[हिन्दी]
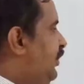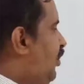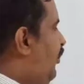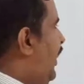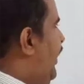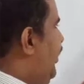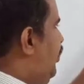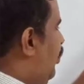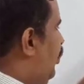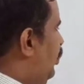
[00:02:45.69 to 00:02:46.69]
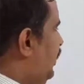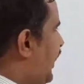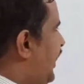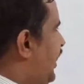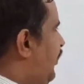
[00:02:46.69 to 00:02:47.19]
तो वन टू
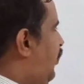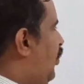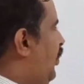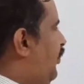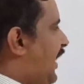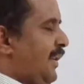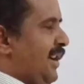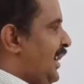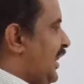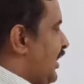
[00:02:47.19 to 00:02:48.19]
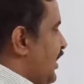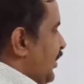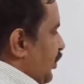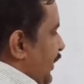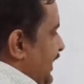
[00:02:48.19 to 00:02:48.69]
थ्री फोर फाइव आ गया
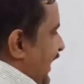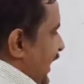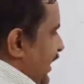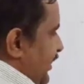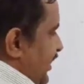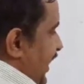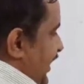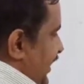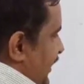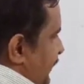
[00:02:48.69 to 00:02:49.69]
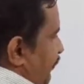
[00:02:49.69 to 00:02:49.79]
बचा क्या सिक्स